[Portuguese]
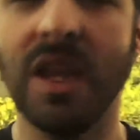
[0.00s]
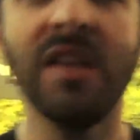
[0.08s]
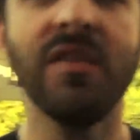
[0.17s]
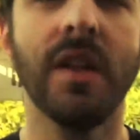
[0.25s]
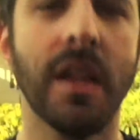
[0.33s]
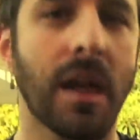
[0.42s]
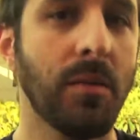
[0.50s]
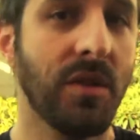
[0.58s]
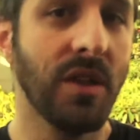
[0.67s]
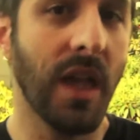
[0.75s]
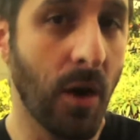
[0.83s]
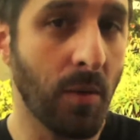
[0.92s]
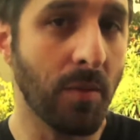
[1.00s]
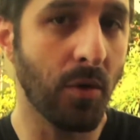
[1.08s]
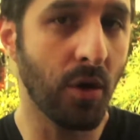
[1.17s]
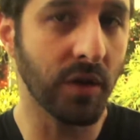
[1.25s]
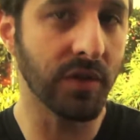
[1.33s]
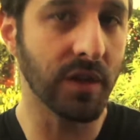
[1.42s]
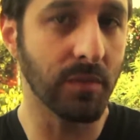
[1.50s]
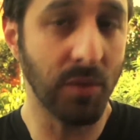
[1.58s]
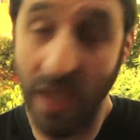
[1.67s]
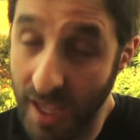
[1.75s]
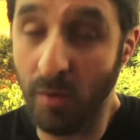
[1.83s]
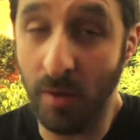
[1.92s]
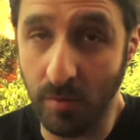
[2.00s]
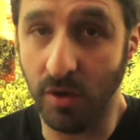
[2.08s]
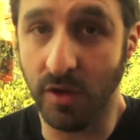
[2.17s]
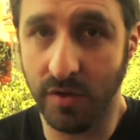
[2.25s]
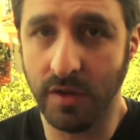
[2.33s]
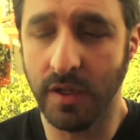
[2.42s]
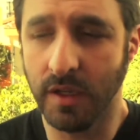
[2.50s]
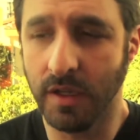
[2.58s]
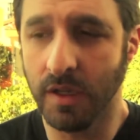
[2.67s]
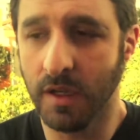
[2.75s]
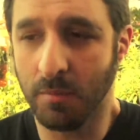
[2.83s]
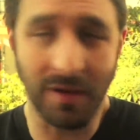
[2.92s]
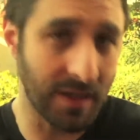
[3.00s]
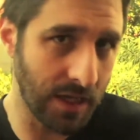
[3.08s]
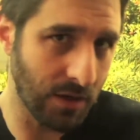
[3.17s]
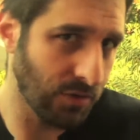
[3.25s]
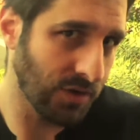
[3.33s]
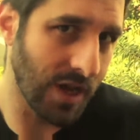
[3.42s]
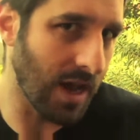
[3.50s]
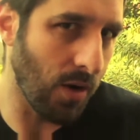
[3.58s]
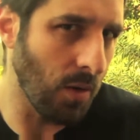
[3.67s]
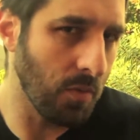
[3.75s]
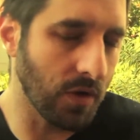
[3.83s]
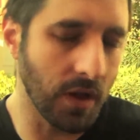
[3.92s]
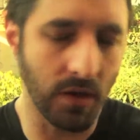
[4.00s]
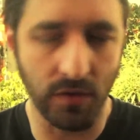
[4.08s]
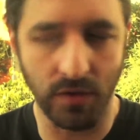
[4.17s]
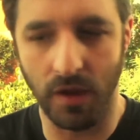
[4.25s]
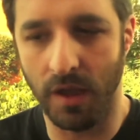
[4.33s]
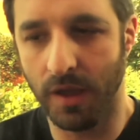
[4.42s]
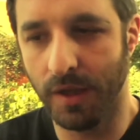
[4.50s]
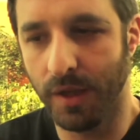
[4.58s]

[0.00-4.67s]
Ninguém fala que camisinha é uma bosta, porque é uma bosta. Mas tem que usar, óbvio que tem que usar.